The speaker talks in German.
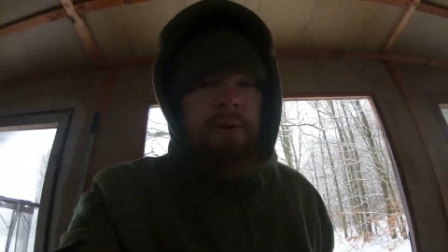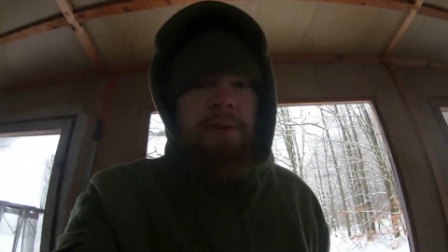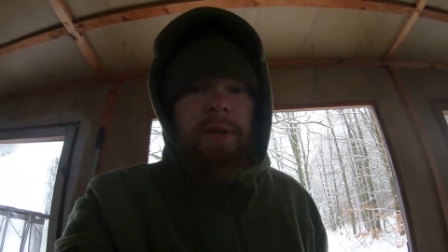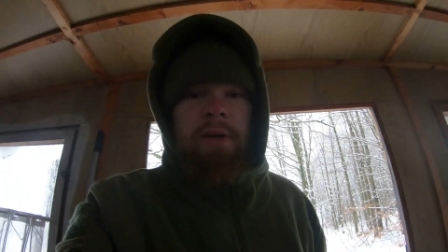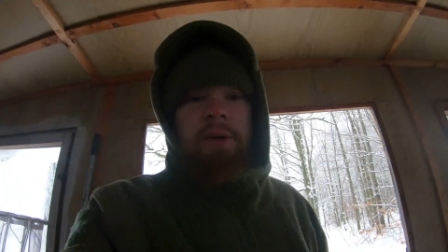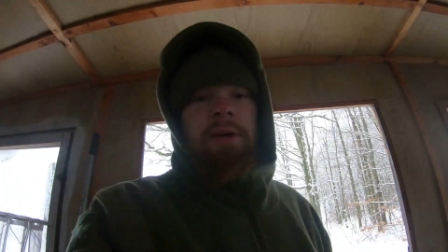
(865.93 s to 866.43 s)

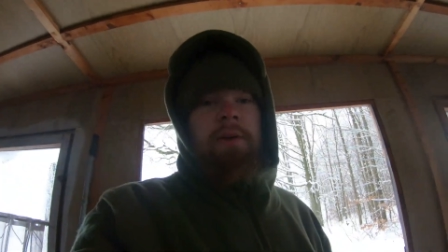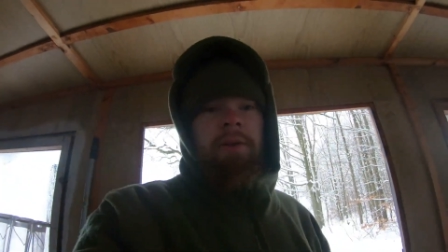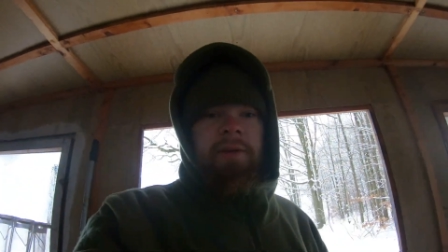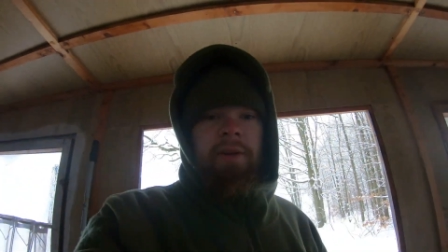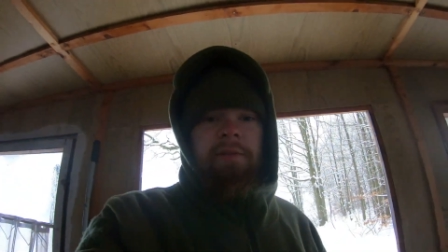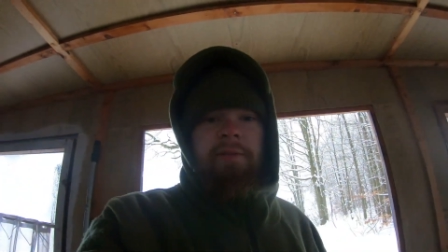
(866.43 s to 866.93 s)
Und
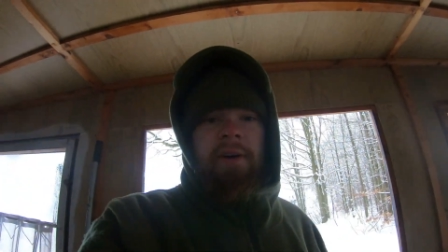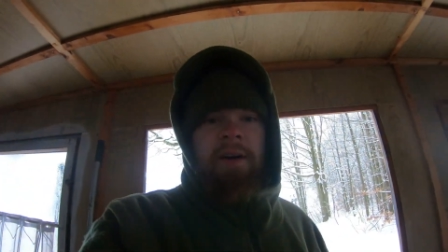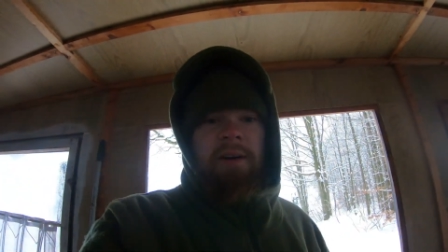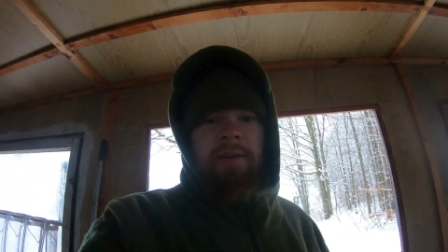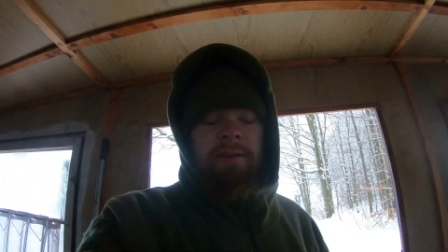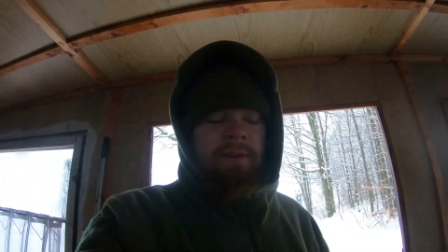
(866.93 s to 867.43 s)
ja, das
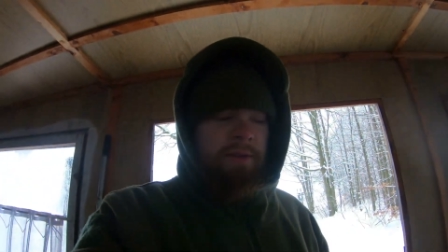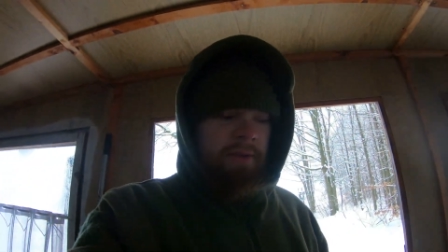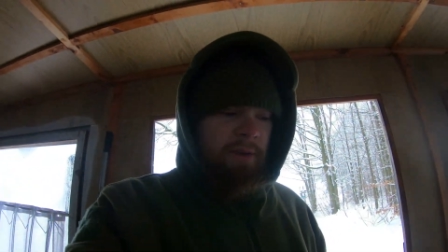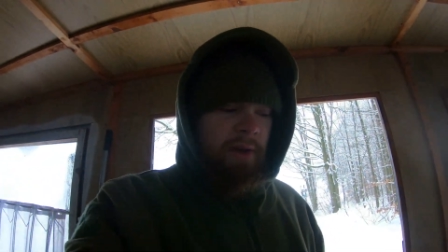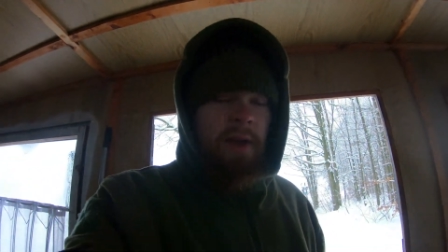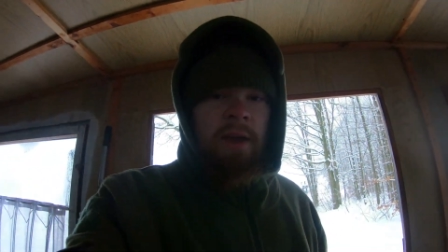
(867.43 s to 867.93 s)
war
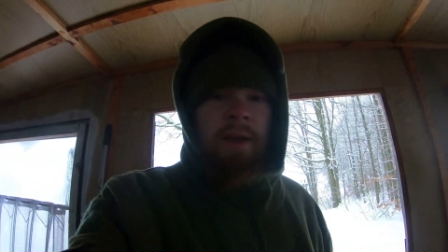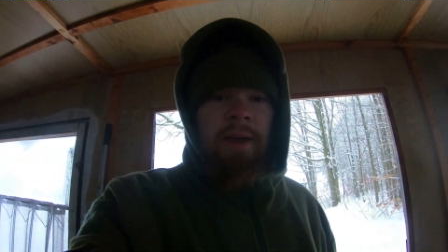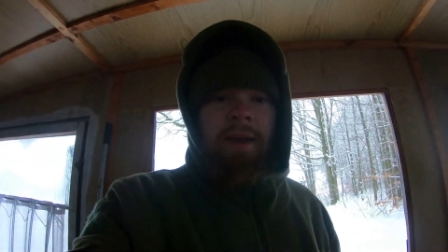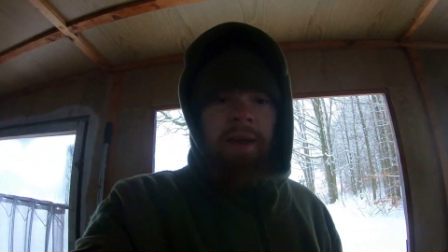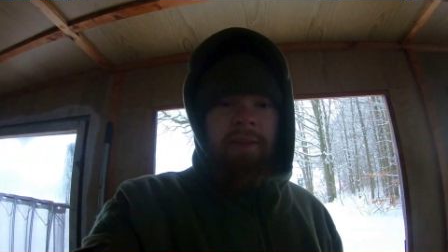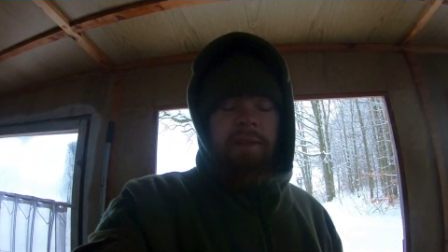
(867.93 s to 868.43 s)
die
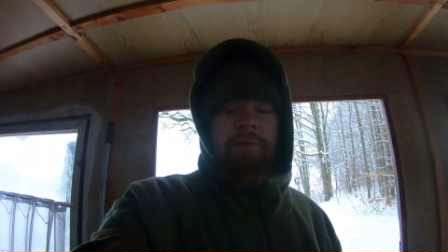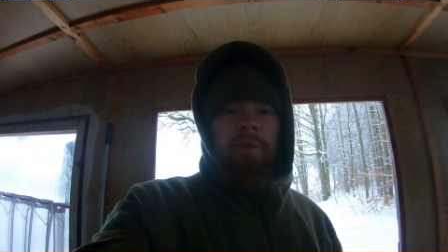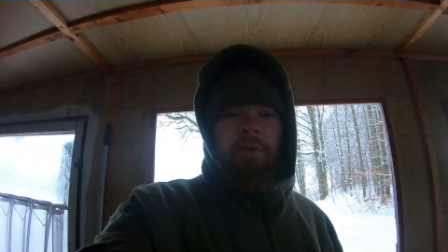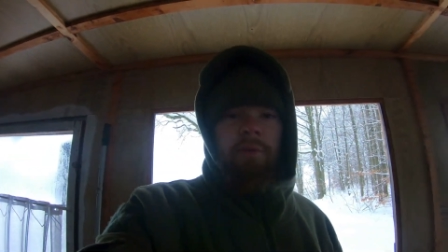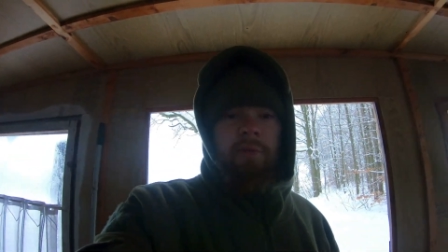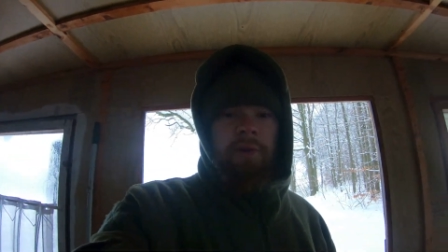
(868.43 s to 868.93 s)
erste
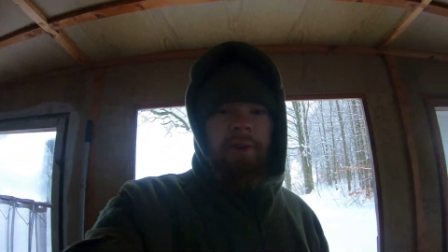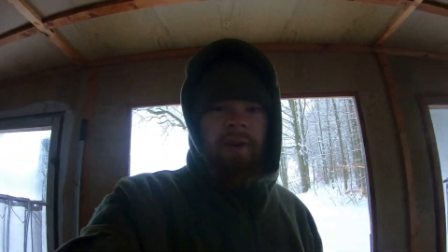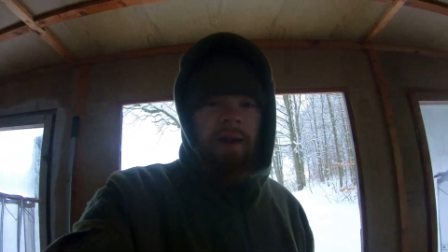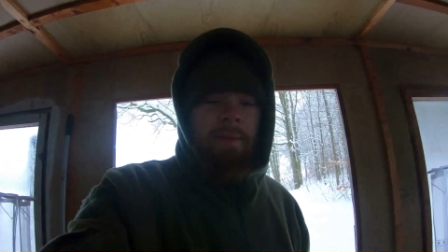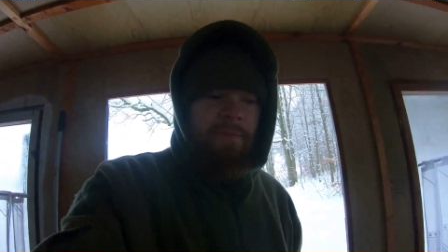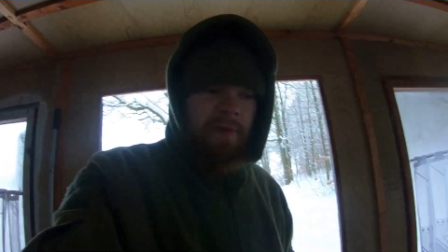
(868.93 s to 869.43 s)
Folge von der
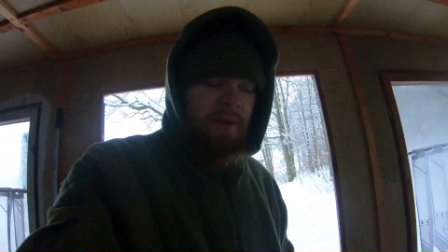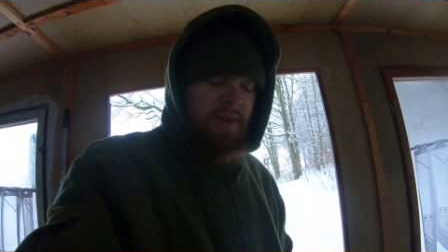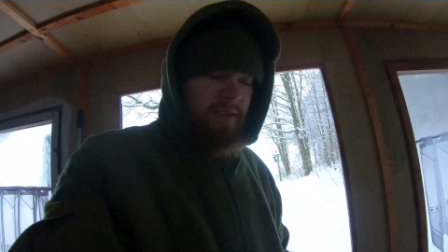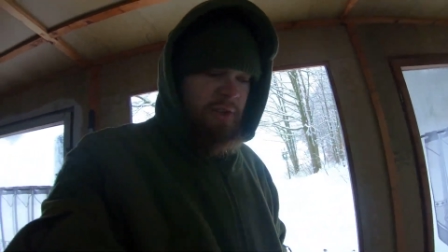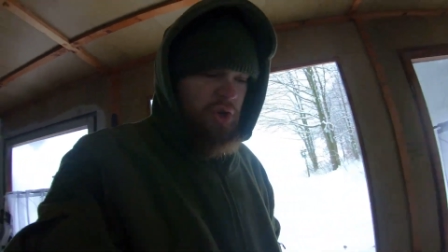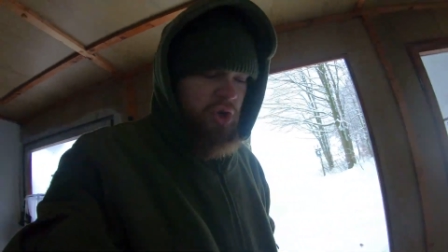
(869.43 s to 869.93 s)

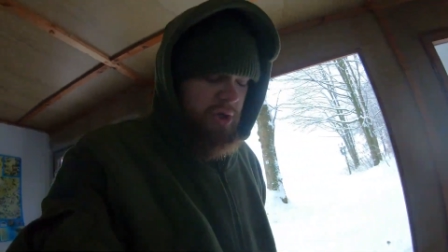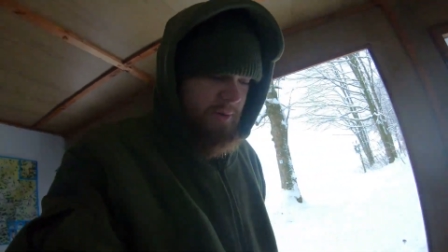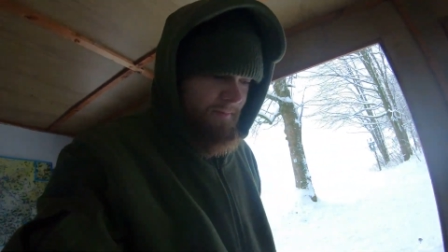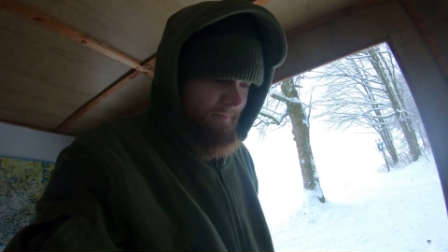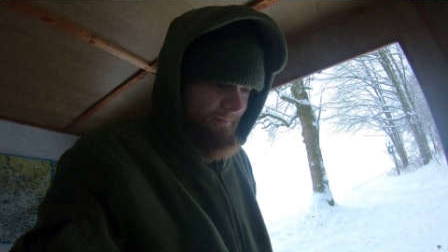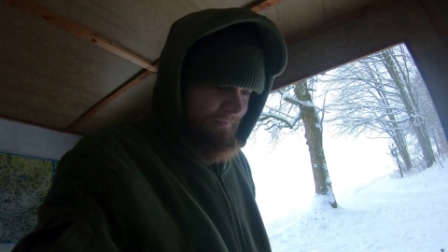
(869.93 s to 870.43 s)
Kamweg Edition.